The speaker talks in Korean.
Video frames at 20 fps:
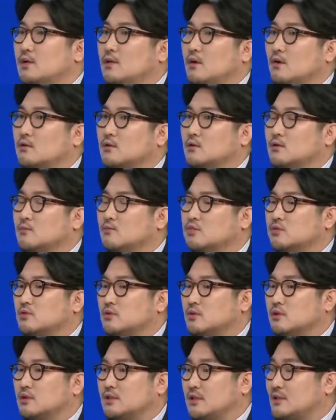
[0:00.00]
어떤
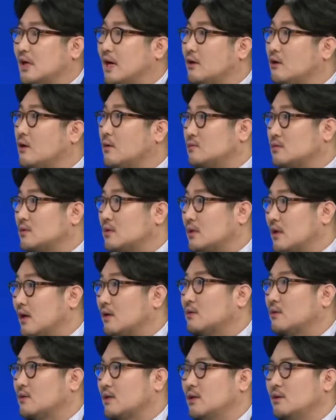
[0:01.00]
분들은 이제 창업을
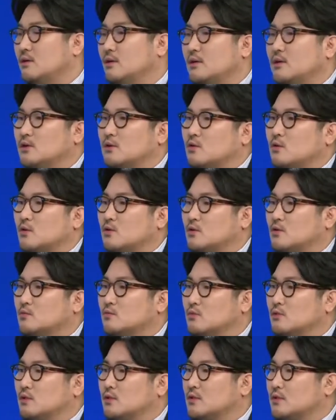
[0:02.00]
하거나 또
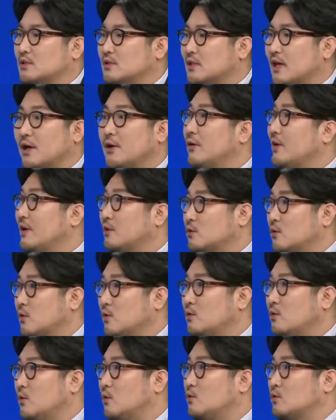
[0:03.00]
어떤 분들은 이제
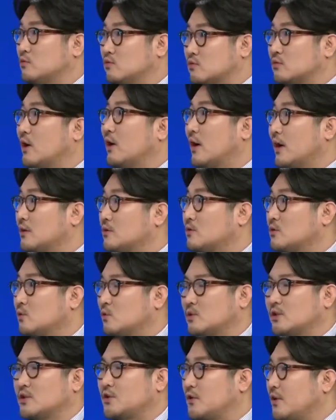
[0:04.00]
사회활동 혹은
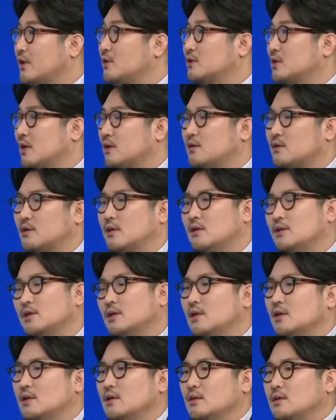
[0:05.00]
문화활동 기획을 하거나
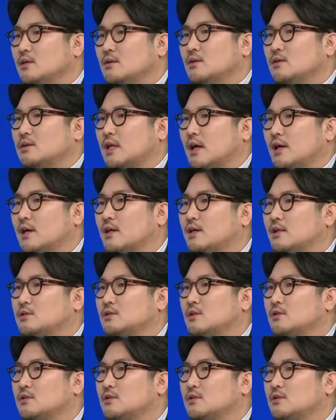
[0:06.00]
이런 다양한